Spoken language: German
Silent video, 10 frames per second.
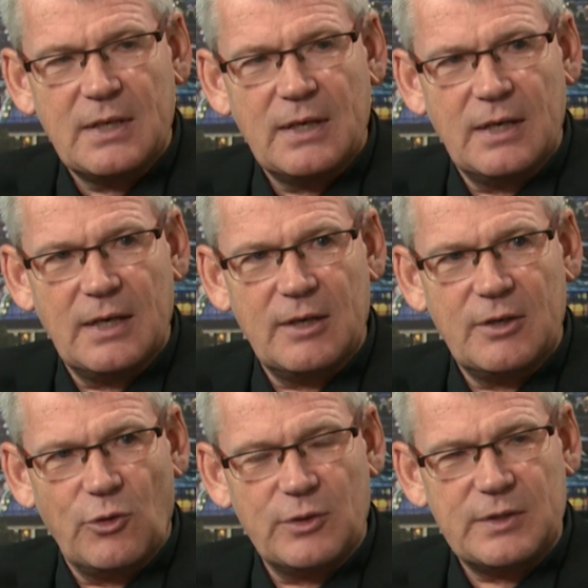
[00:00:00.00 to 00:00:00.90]
äh,
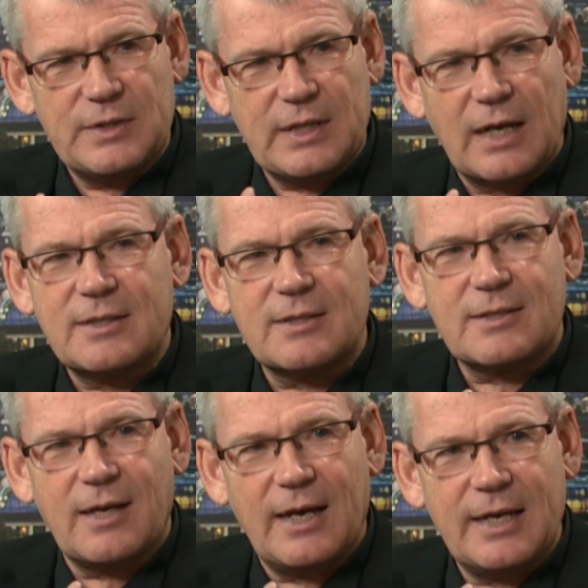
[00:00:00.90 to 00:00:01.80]
und die ganze
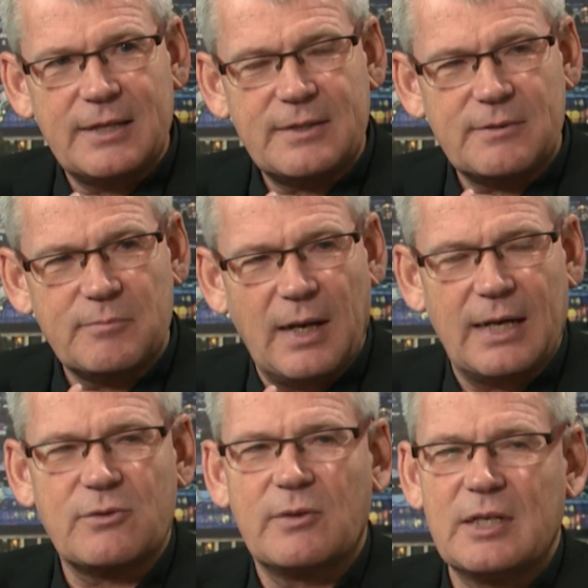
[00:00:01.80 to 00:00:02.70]
Zeit,
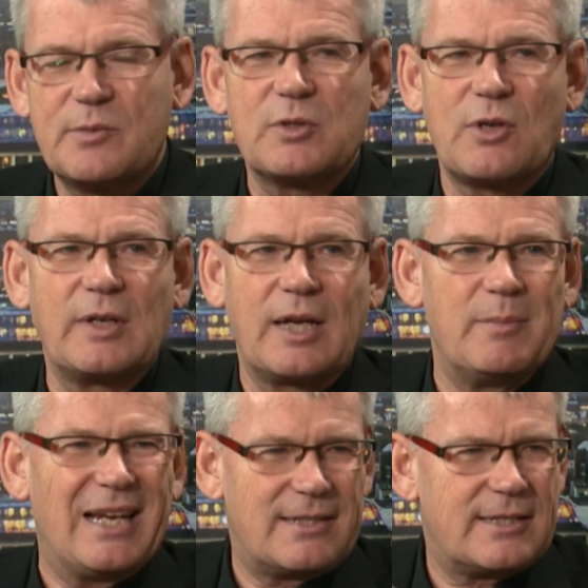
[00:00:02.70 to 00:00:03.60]
also insbesondere im
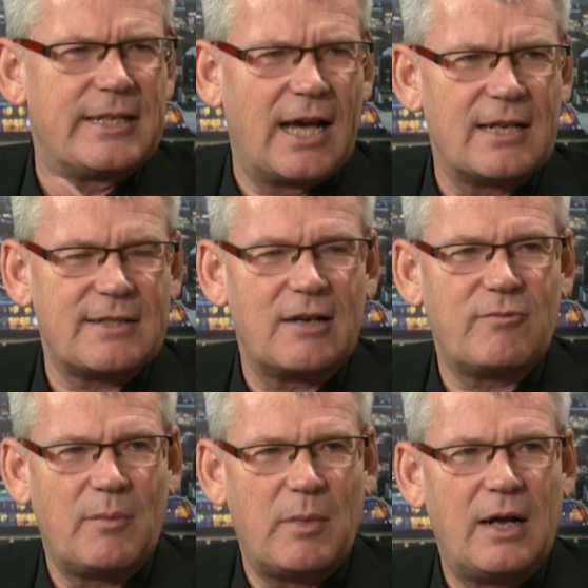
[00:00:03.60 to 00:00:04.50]
letzten Jahr, sagen
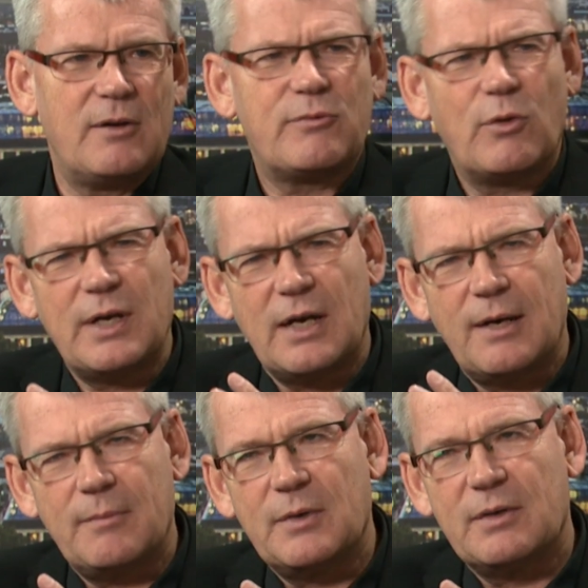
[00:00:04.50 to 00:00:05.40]
wir mal,
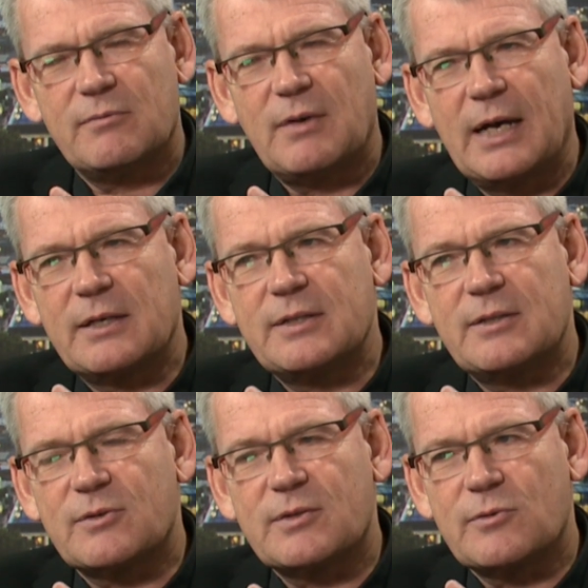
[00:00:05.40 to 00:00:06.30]
vorher war eigentlich
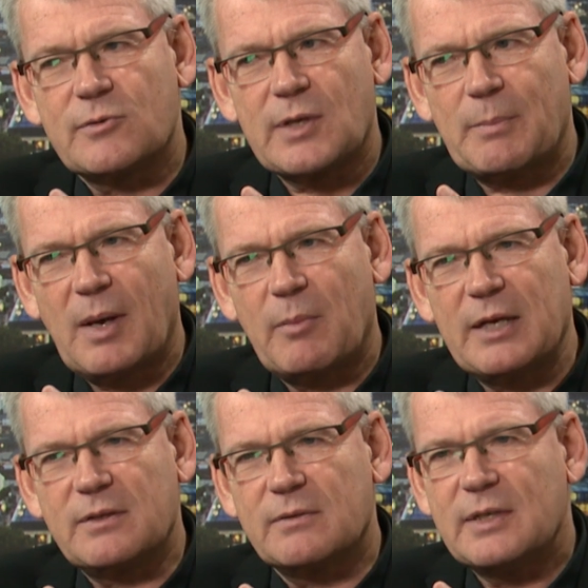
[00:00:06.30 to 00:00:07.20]
die
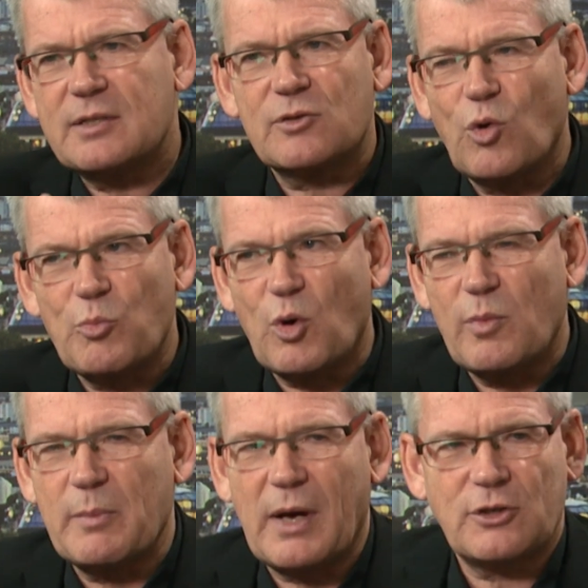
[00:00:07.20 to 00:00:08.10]
Zusammenarbeit nicht so
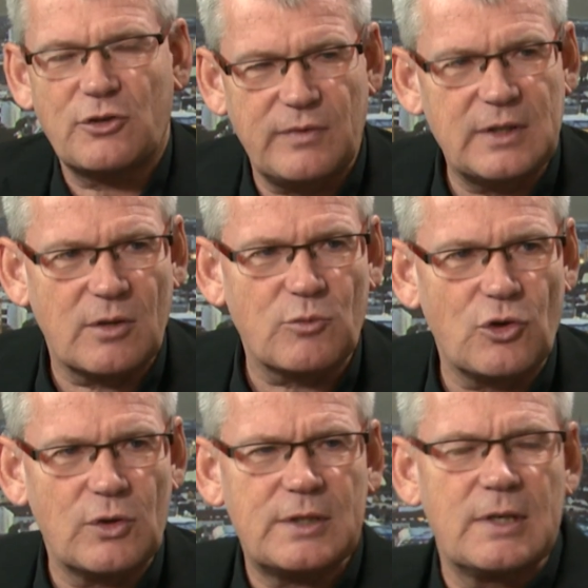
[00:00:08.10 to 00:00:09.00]
problematisch wie zum
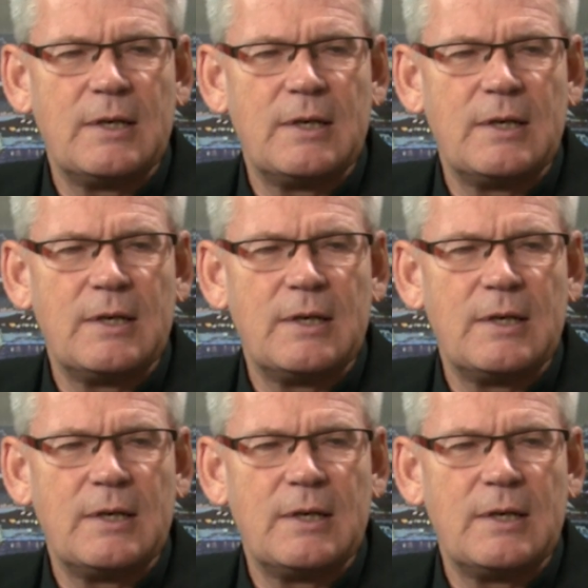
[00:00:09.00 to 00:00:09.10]
Schluss.